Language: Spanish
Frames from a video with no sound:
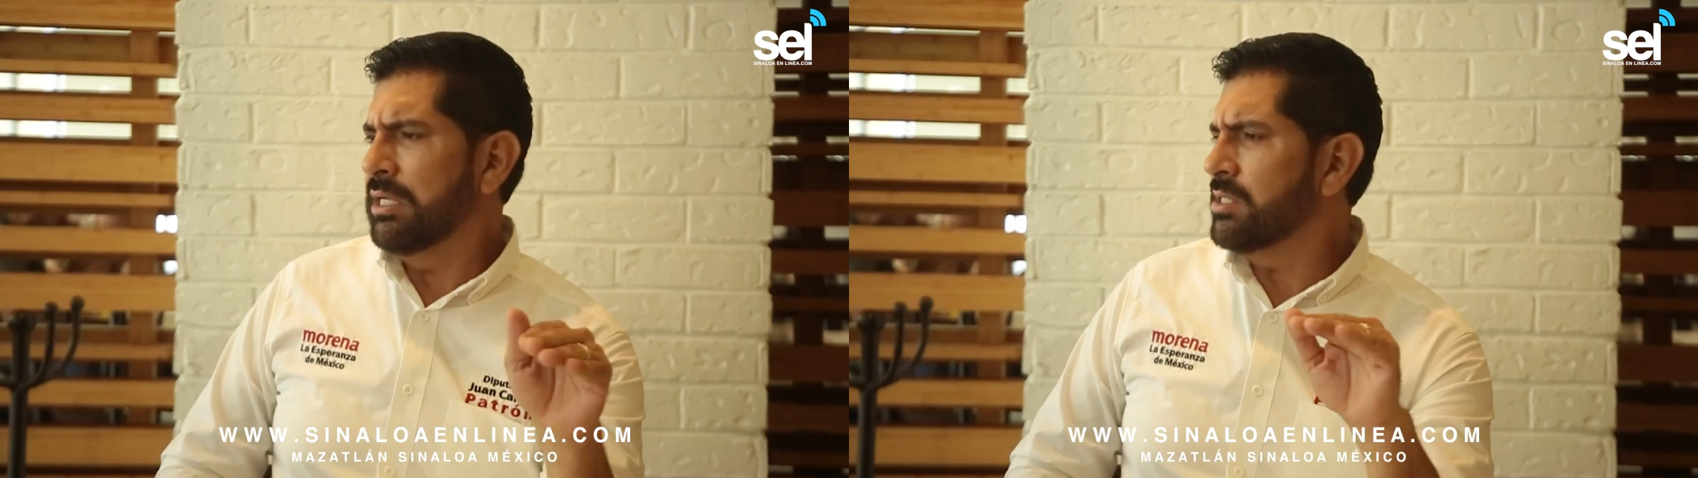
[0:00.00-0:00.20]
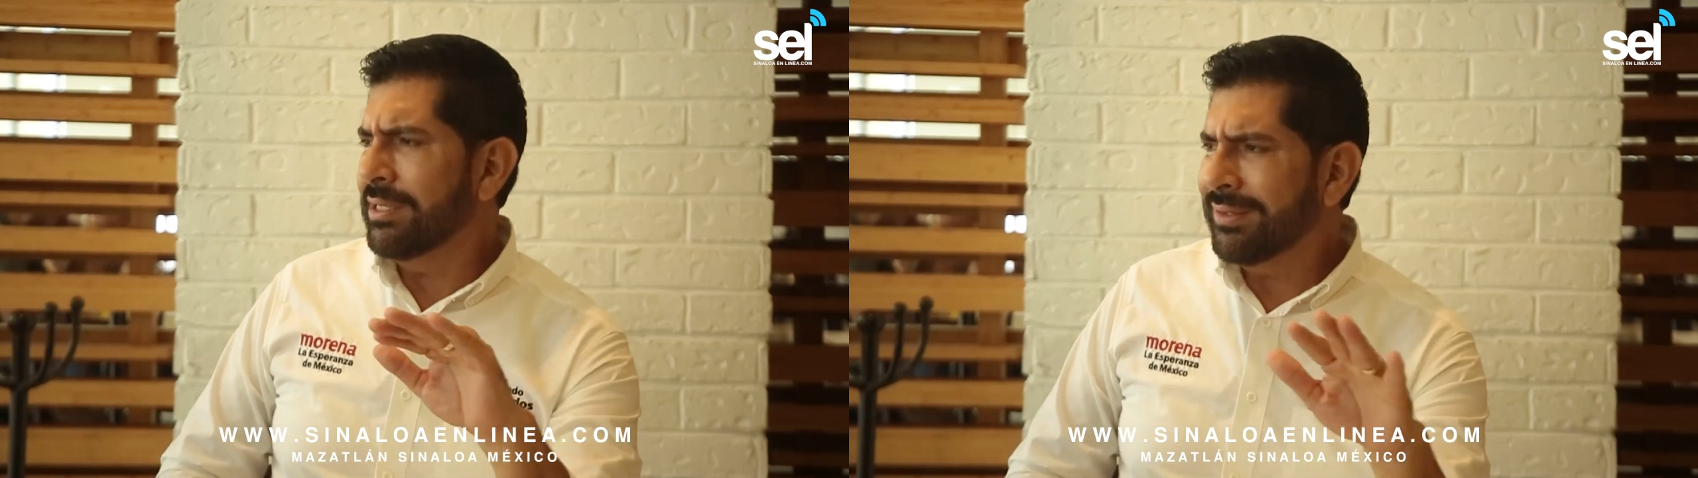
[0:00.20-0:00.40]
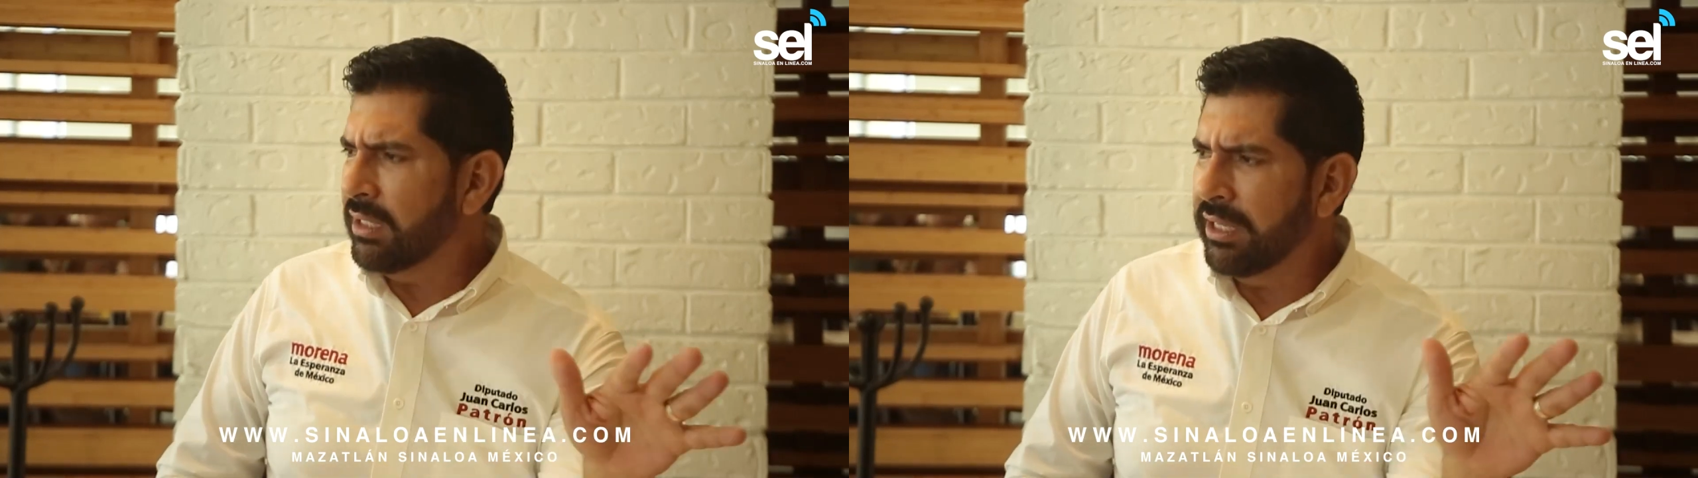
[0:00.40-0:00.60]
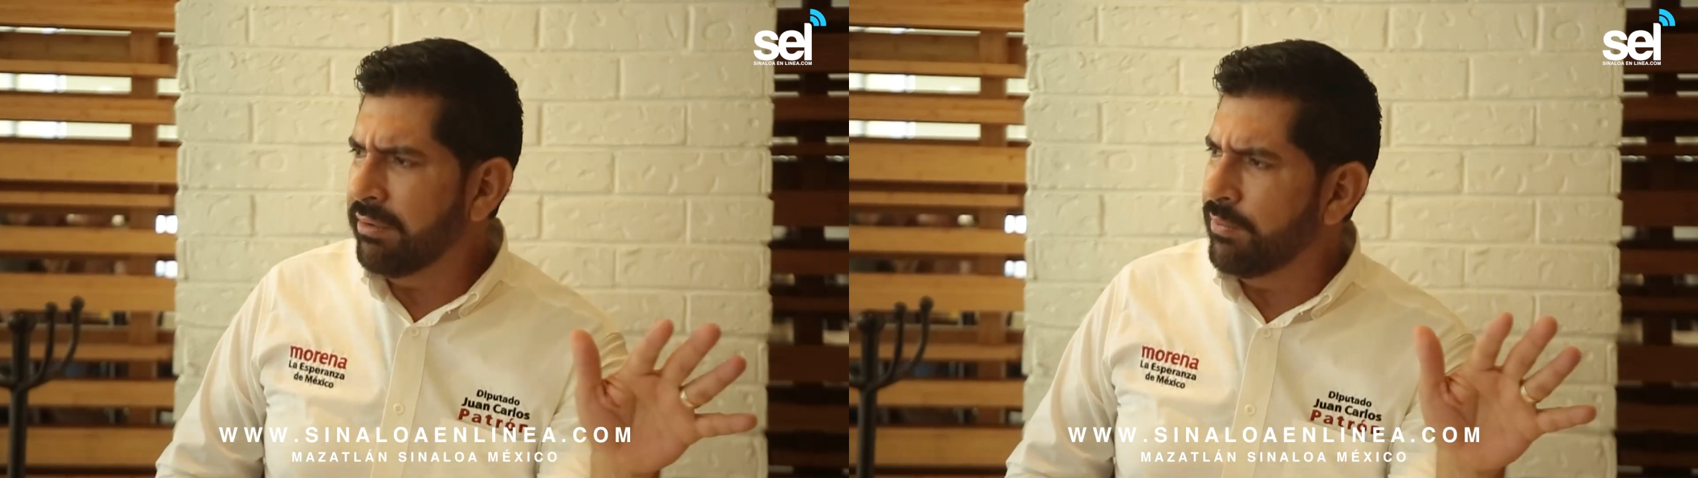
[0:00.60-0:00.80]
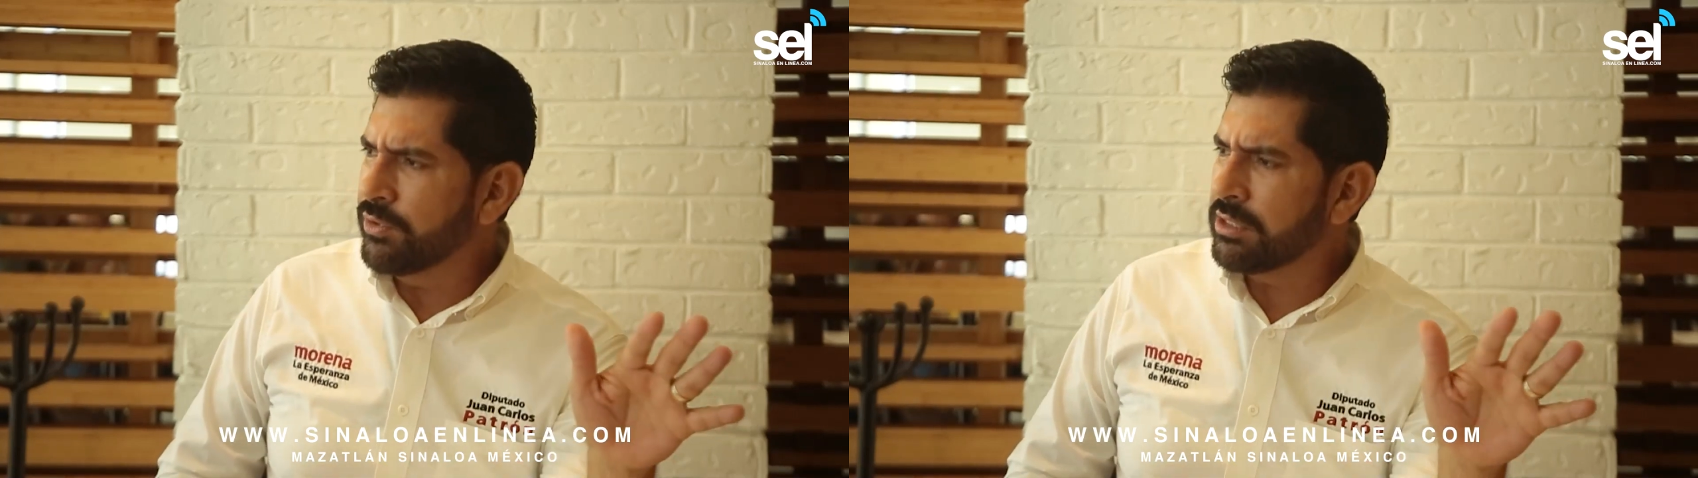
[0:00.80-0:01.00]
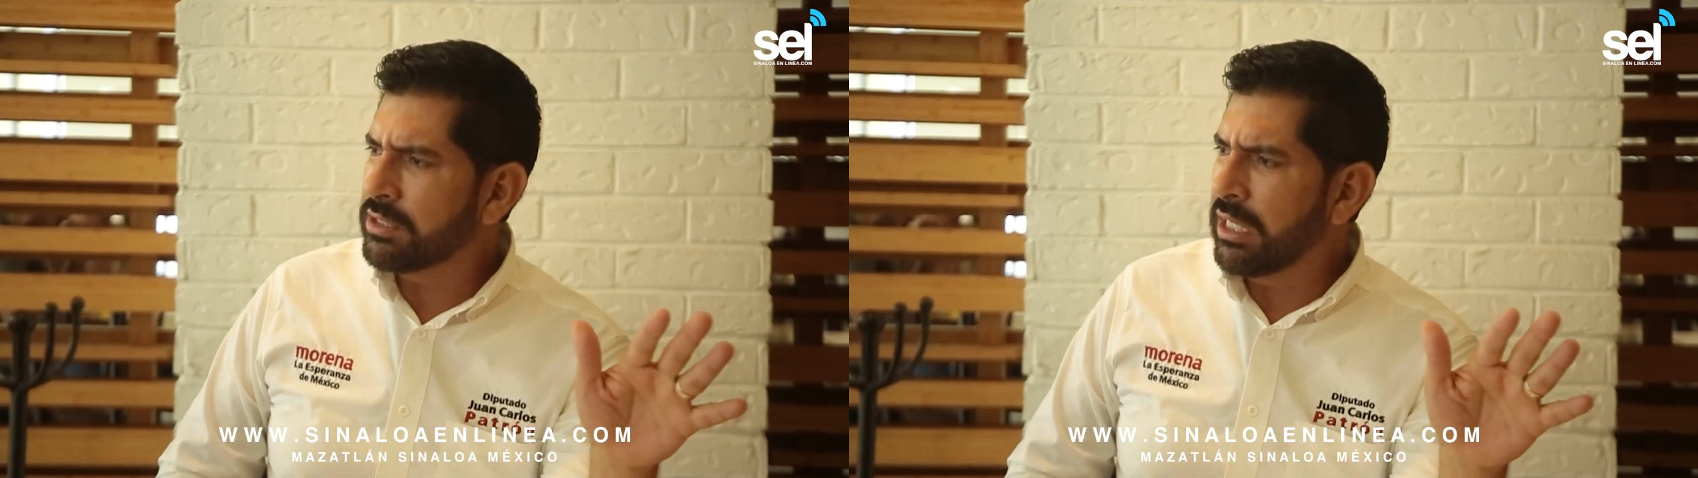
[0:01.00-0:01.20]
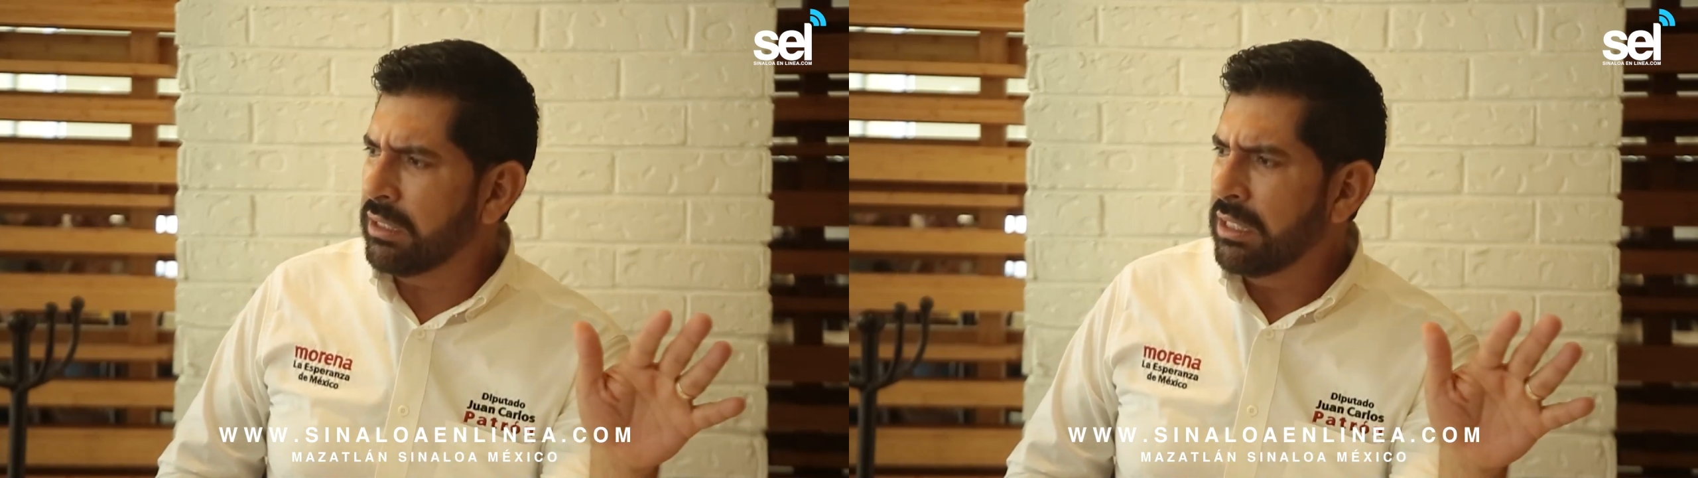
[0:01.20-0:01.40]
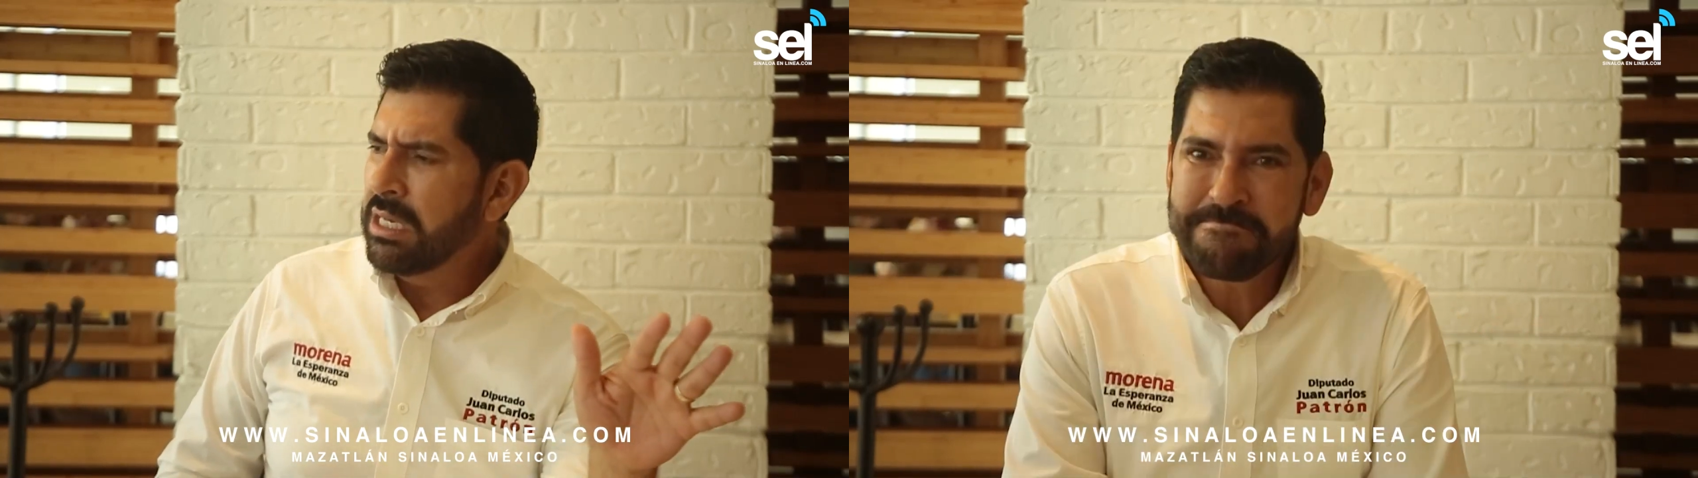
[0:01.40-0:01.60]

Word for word: necesitan, ahí vamos a estar.